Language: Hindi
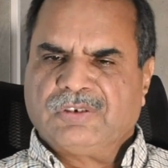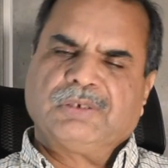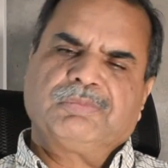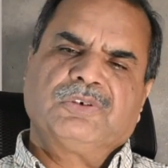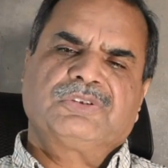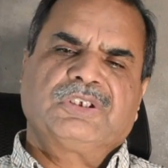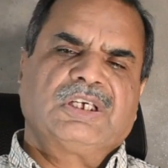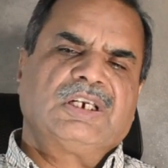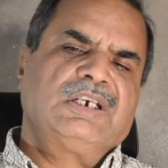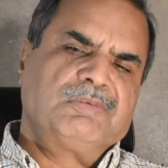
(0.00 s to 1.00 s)
जबकि उसकी
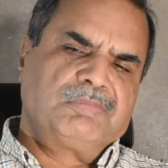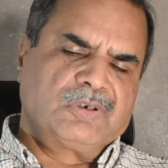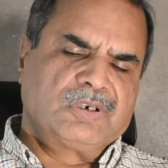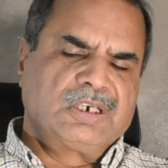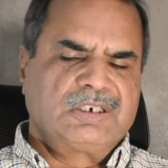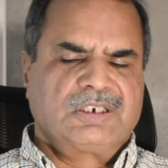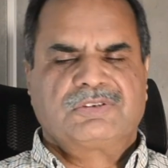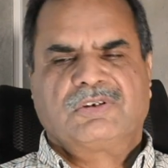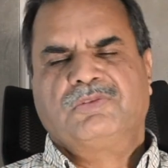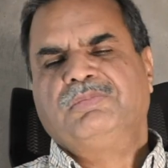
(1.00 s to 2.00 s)
कलर डपलर
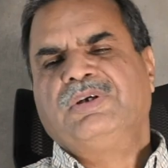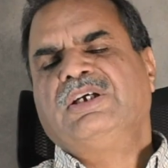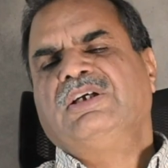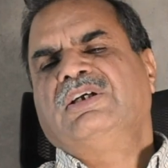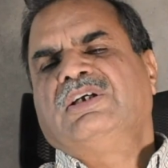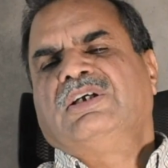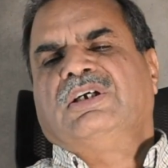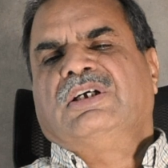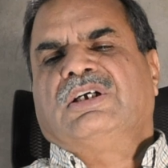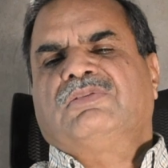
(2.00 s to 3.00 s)
अल्ट्रासाउंड में
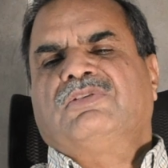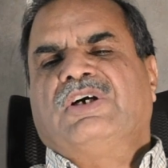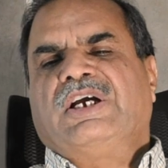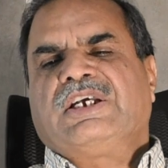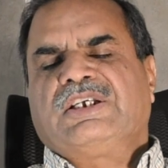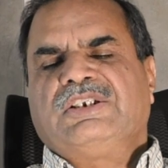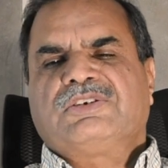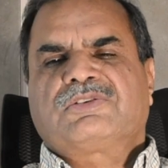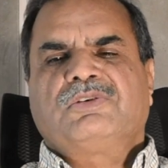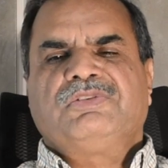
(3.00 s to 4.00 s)
वो आए कि जी
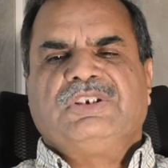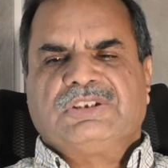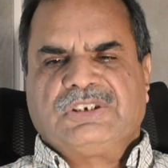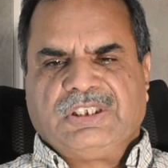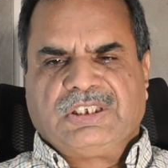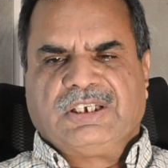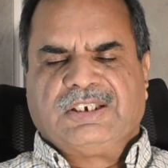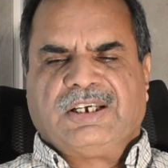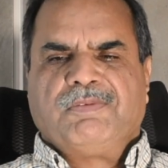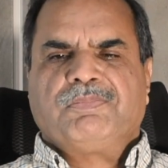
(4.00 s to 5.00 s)
इसको वीनस लीक कहा
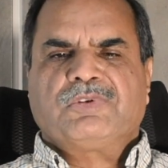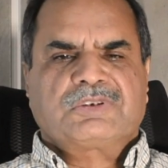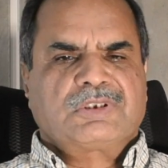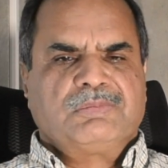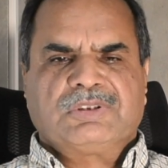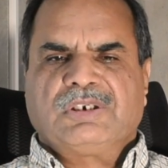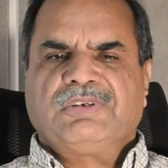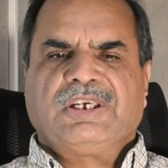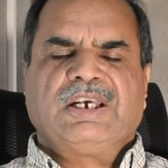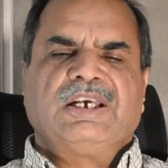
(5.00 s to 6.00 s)
जाए तो इसका मतलब
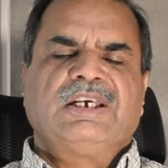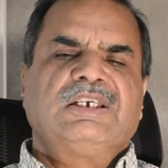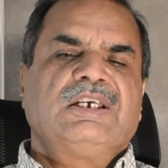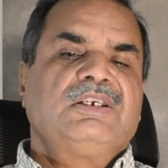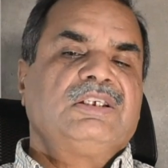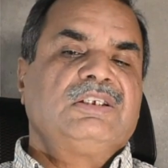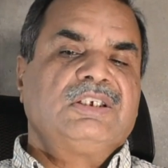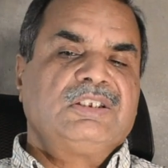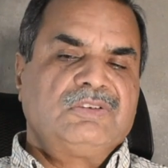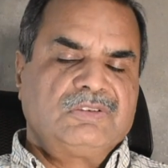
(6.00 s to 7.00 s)
ये है कि
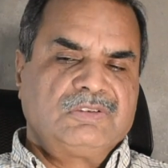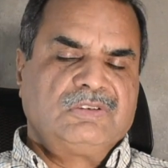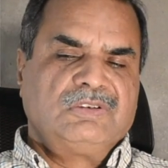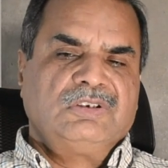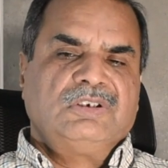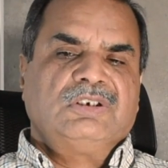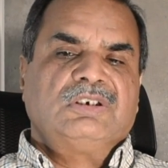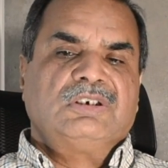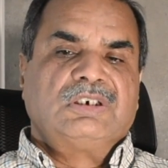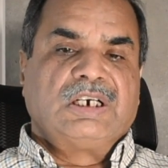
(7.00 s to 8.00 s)
ये जो
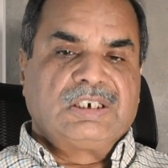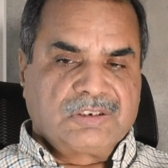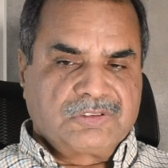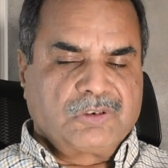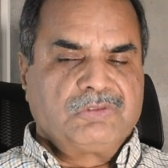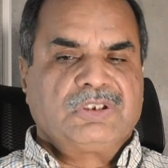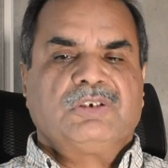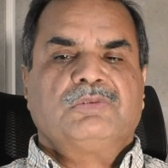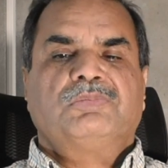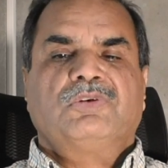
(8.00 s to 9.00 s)
अल्ट्रासाउंड की
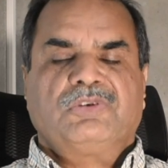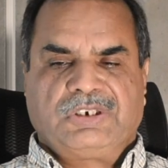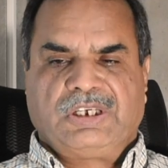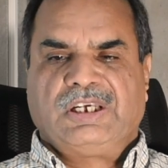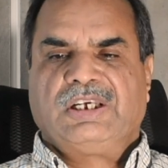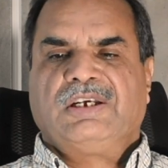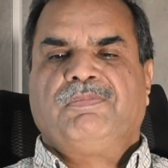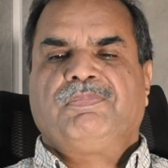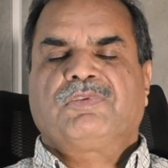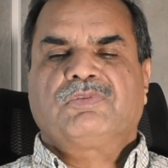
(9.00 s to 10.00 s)
रिपोर्ट है
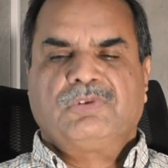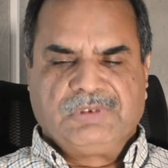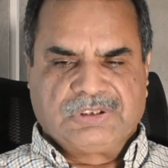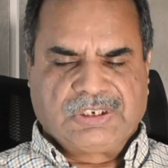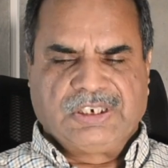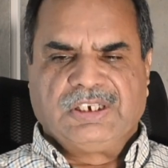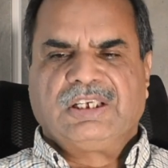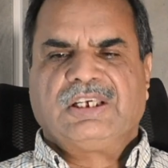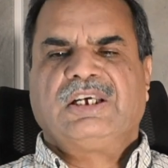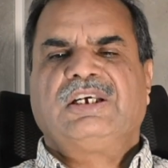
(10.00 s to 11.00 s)
वो
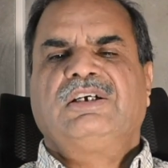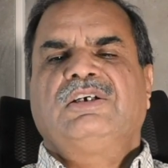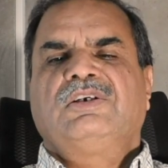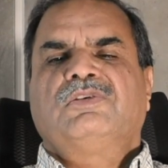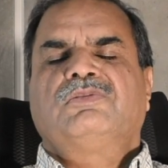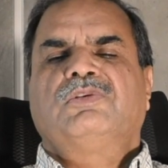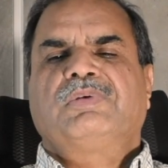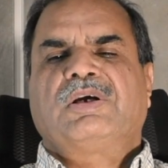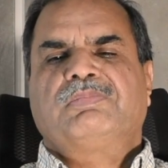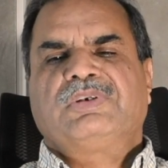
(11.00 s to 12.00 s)
मिसलीडिंग है वो
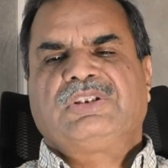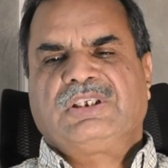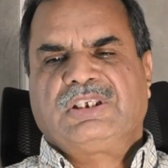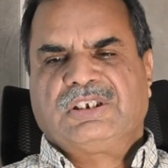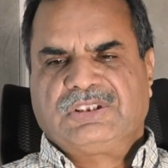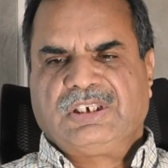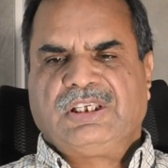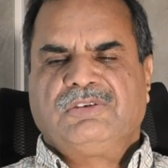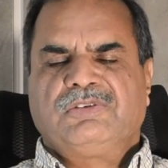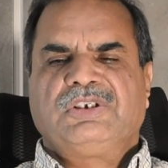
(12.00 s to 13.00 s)
प्रॉपर तरीके से
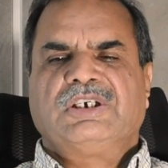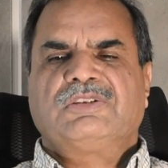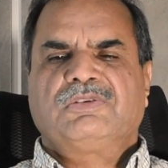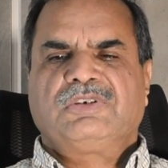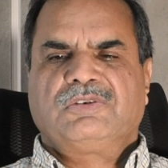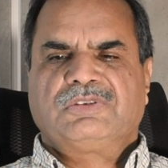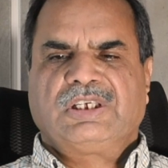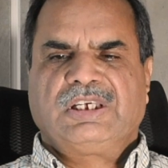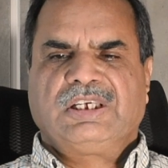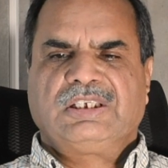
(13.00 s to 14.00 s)
नहीं हुई या तो ये होता
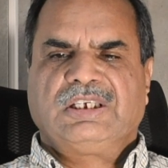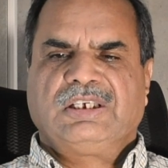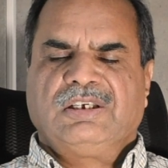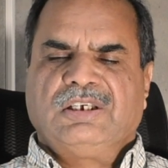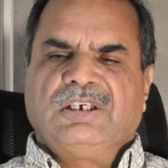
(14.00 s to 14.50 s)
है कि